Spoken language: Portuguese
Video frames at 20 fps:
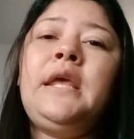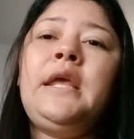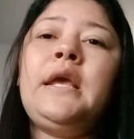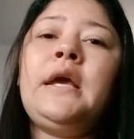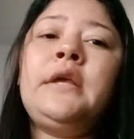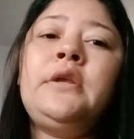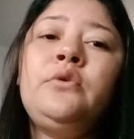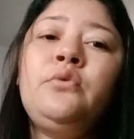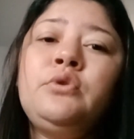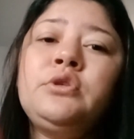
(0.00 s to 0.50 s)
E
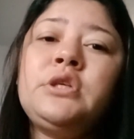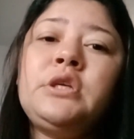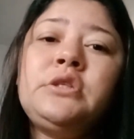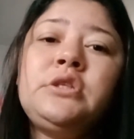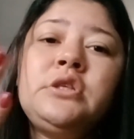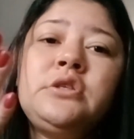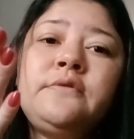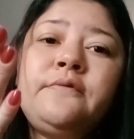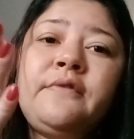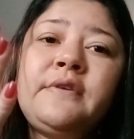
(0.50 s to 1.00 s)
aí hoje é
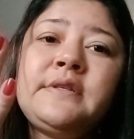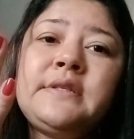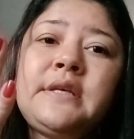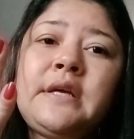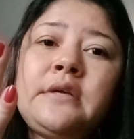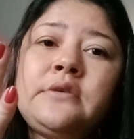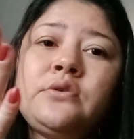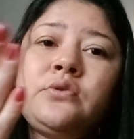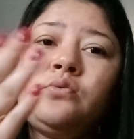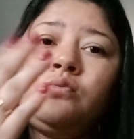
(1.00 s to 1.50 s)
dia de
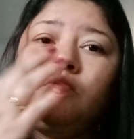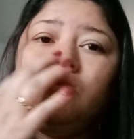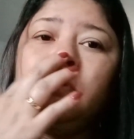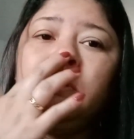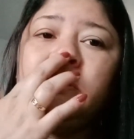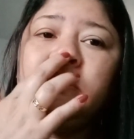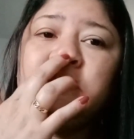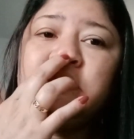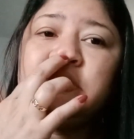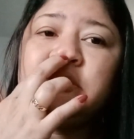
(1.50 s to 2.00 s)
fazer as
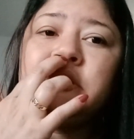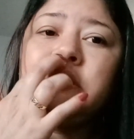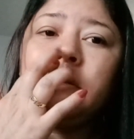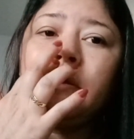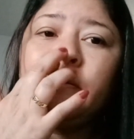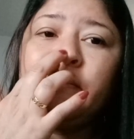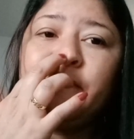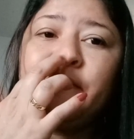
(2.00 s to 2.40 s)
unhas,